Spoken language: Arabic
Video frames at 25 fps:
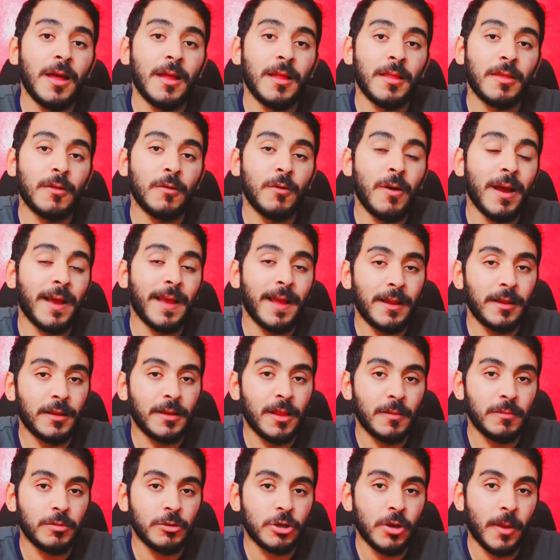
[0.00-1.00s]
سواء
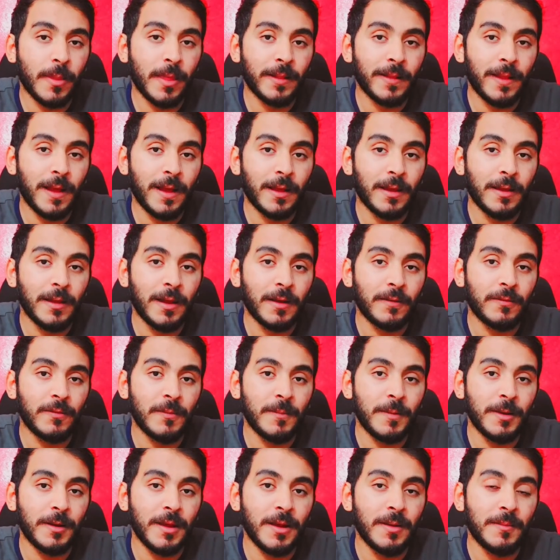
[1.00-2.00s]
كانت البشارة اللي هتجيلك في
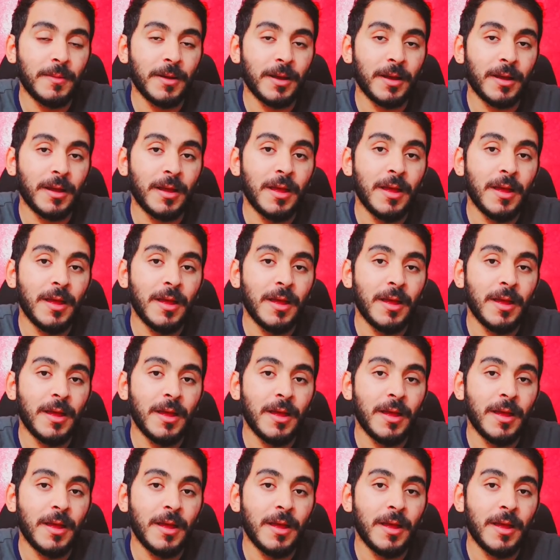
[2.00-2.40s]
منامك